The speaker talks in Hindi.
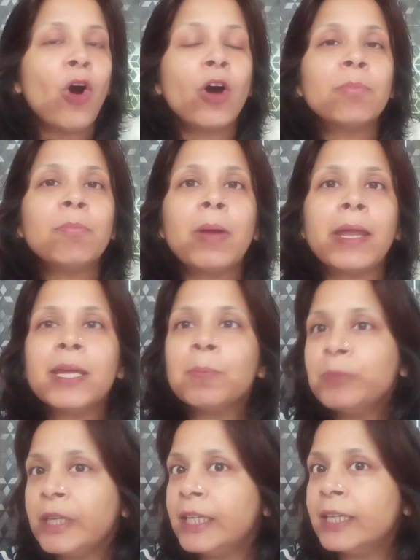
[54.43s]
और मैंने
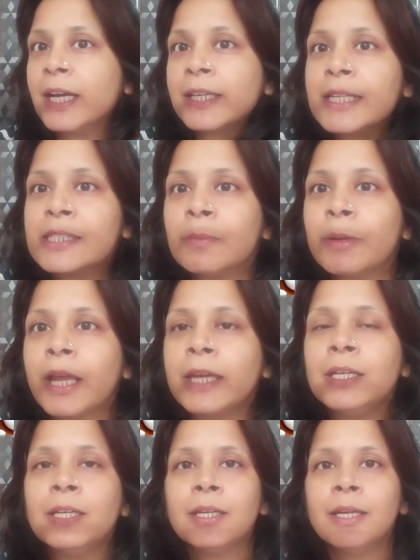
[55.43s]
अपनी हिना कैसे
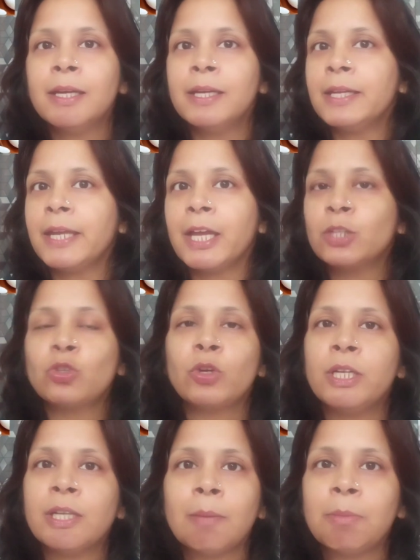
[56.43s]
बनाई एक तो
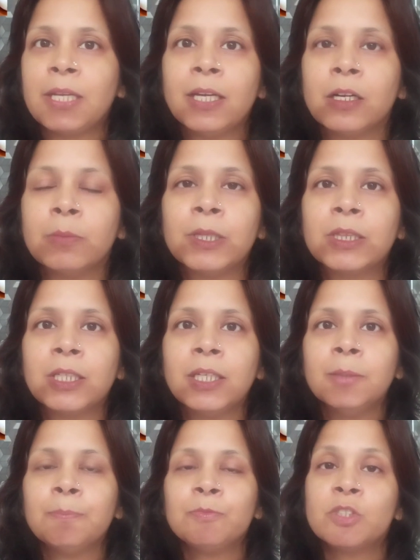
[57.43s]
हिना मेरी हर्बल थी
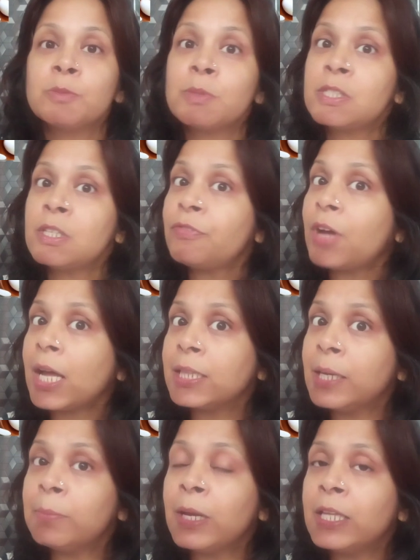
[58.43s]
जिसमें सिर्फ
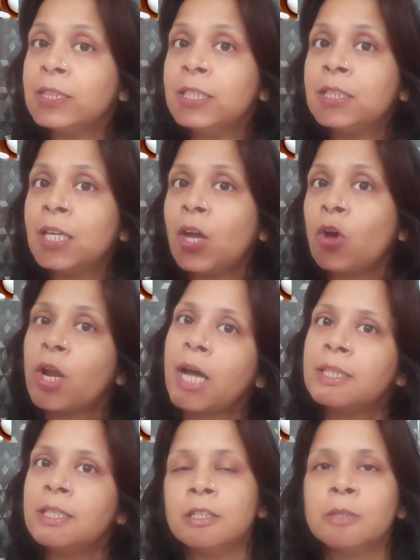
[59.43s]
आधे मेहंदी थे और
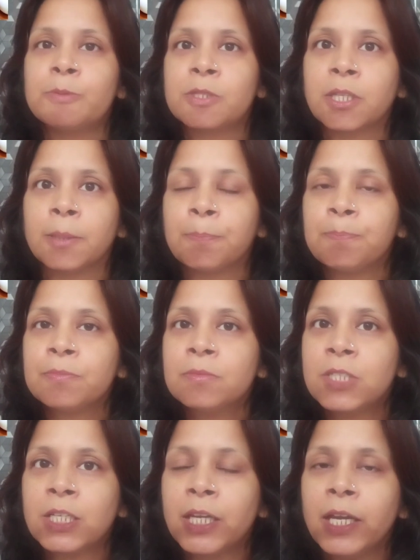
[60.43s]
आधे हर्ब्स थे
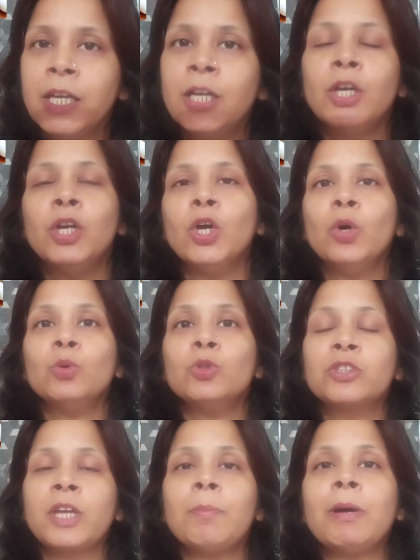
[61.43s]
ठीक है
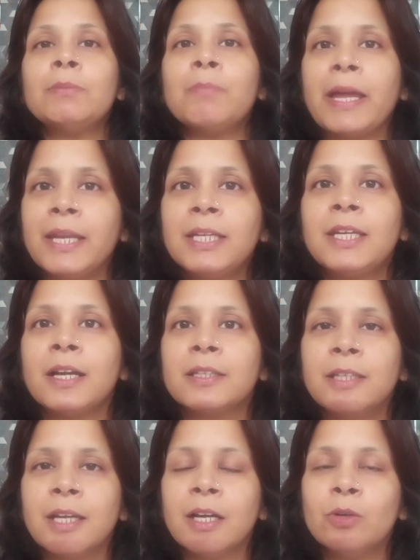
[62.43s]
उसके बाद मैंने क्या
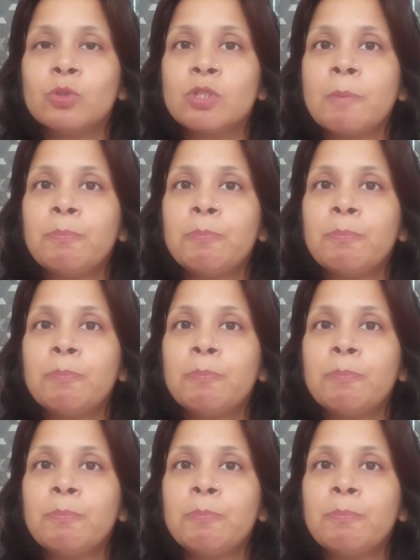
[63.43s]
किया उसे